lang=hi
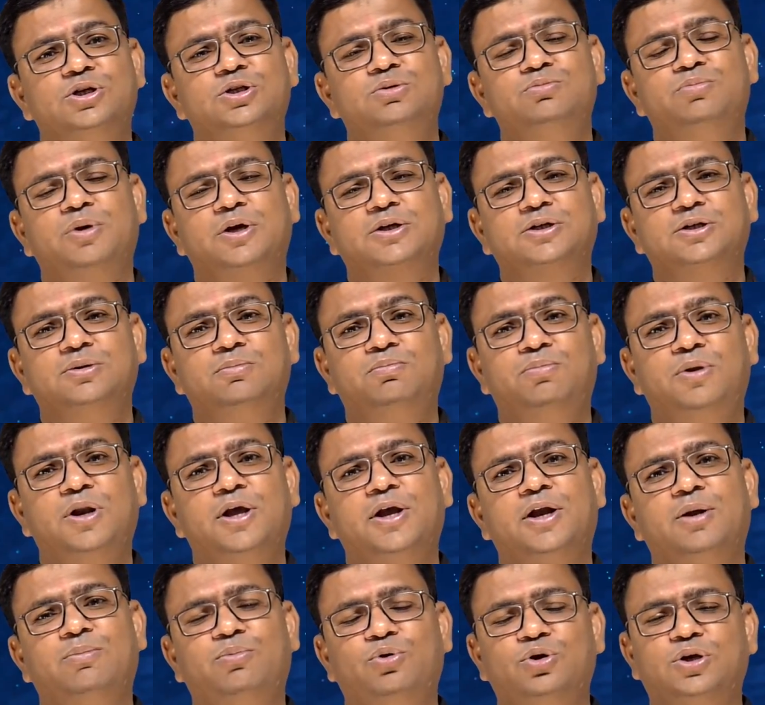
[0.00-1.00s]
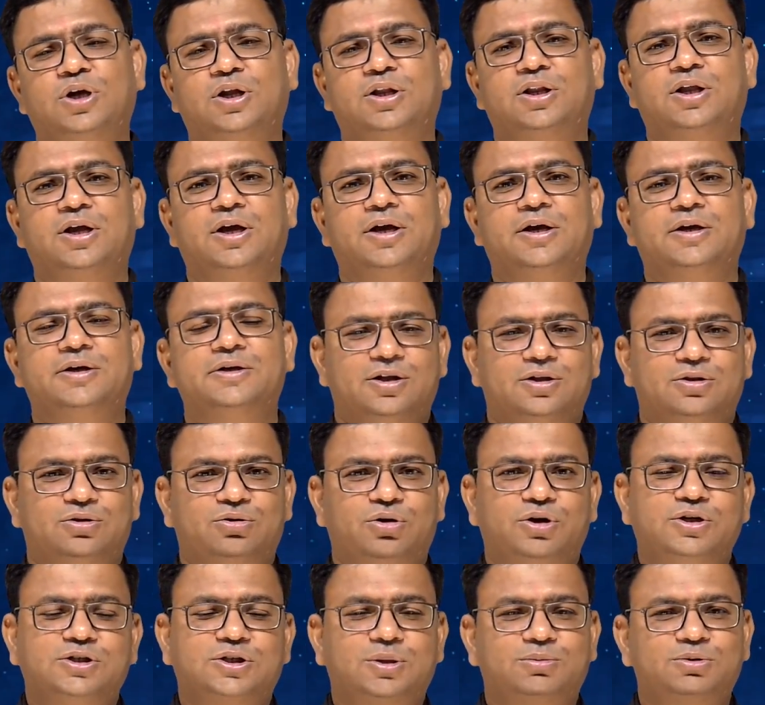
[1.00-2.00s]
इन्फेक्शन क्लियर अप हो जाता है
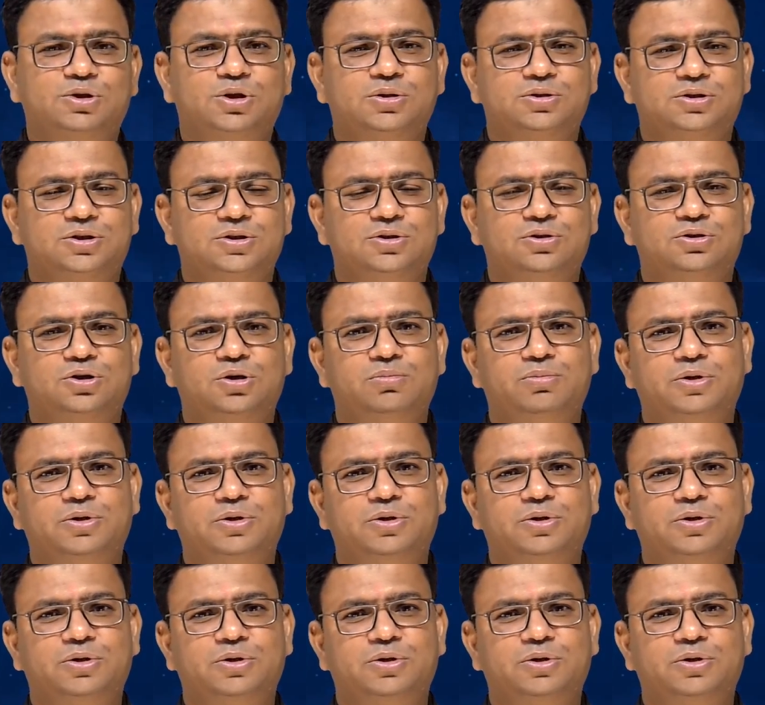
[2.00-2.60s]
तो इन सबसे चीज़ों से